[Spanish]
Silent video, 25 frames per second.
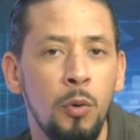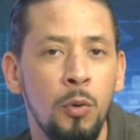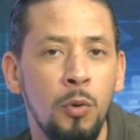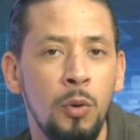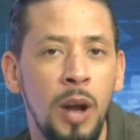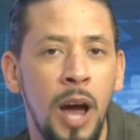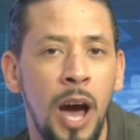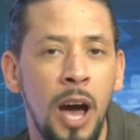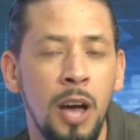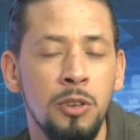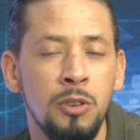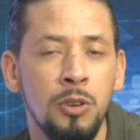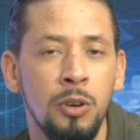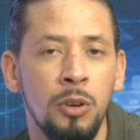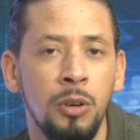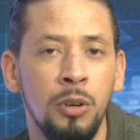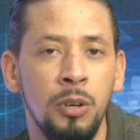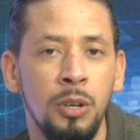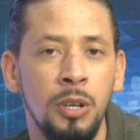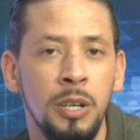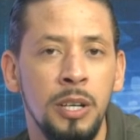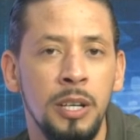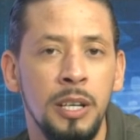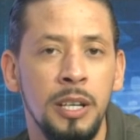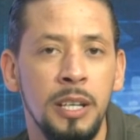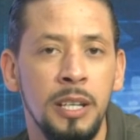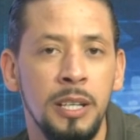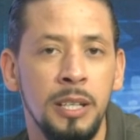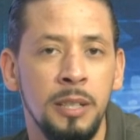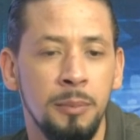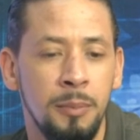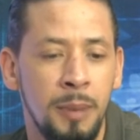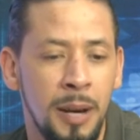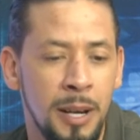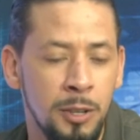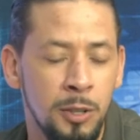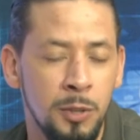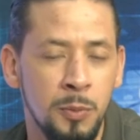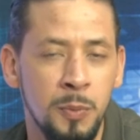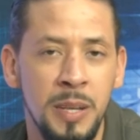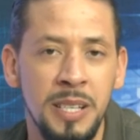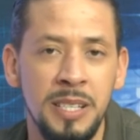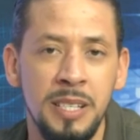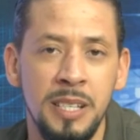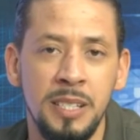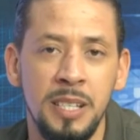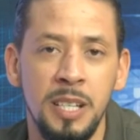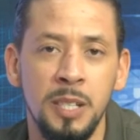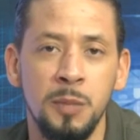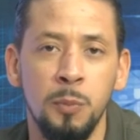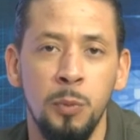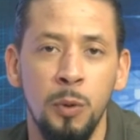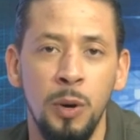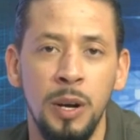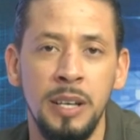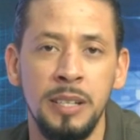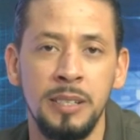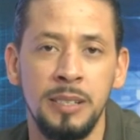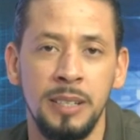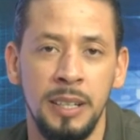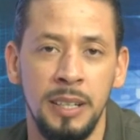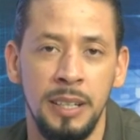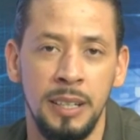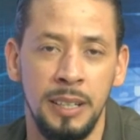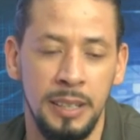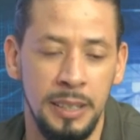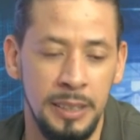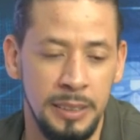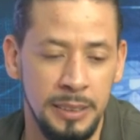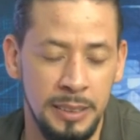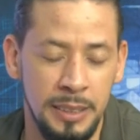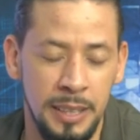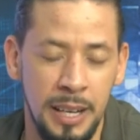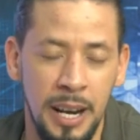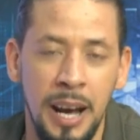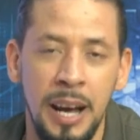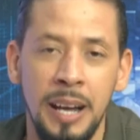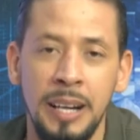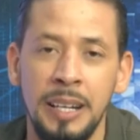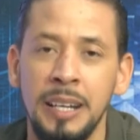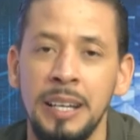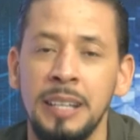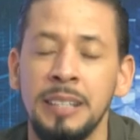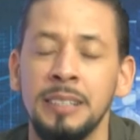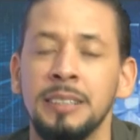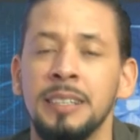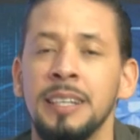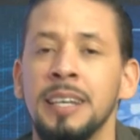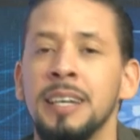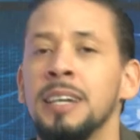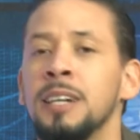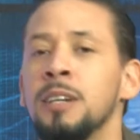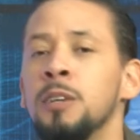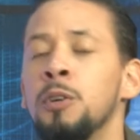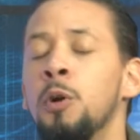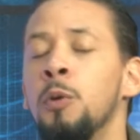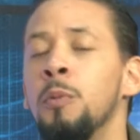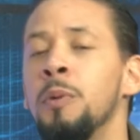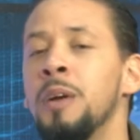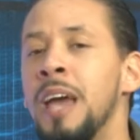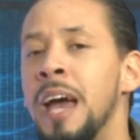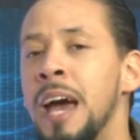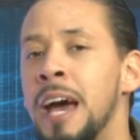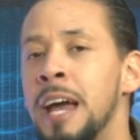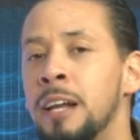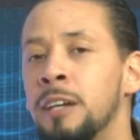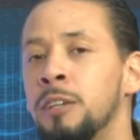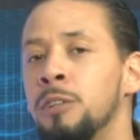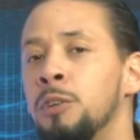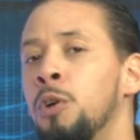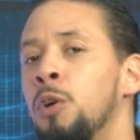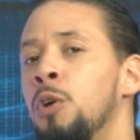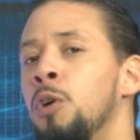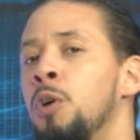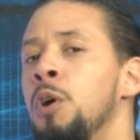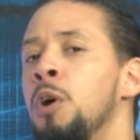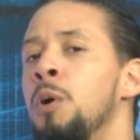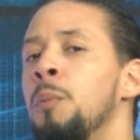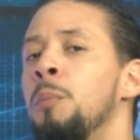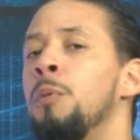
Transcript: un año y varios meses después de entrar este gobierno?